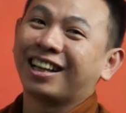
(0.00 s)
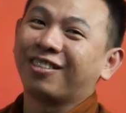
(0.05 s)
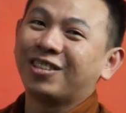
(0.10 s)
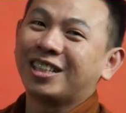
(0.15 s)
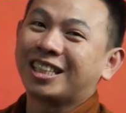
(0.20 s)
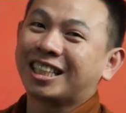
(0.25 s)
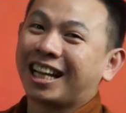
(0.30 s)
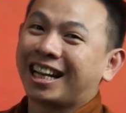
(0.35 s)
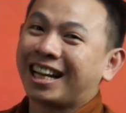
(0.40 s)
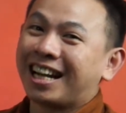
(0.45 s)
tapi
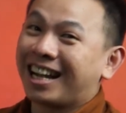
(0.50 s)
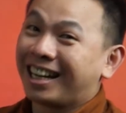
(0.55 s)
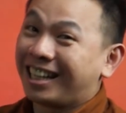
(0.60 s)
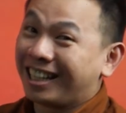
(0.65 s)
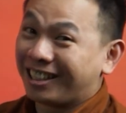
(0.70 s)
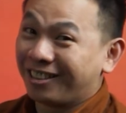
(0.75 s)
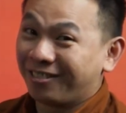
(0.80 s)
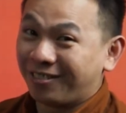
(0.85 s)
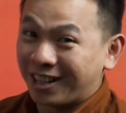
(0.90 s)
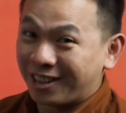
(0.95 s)
sekarang
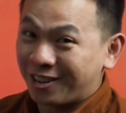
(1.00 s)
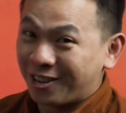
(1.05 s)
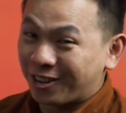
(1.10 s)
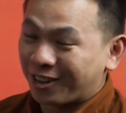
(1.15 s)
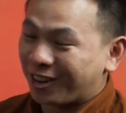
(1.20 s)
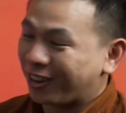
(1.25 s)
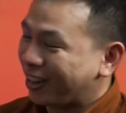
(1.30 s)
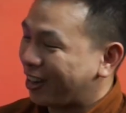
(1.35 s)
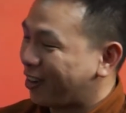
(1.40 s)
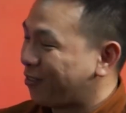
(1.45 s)
ada tempat
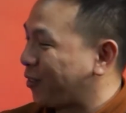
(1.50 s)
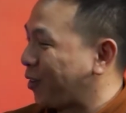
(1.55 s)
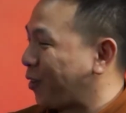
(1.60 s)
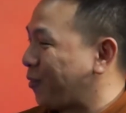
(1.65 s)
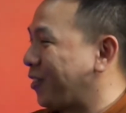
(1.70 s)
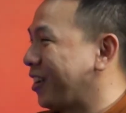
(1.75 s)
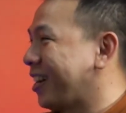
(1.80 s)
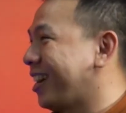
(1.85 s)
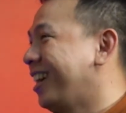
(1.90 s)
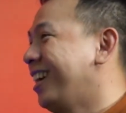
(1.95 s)
nongkrong yang
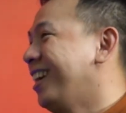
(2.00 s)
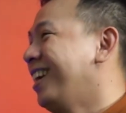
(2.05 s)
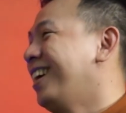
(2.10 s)
proper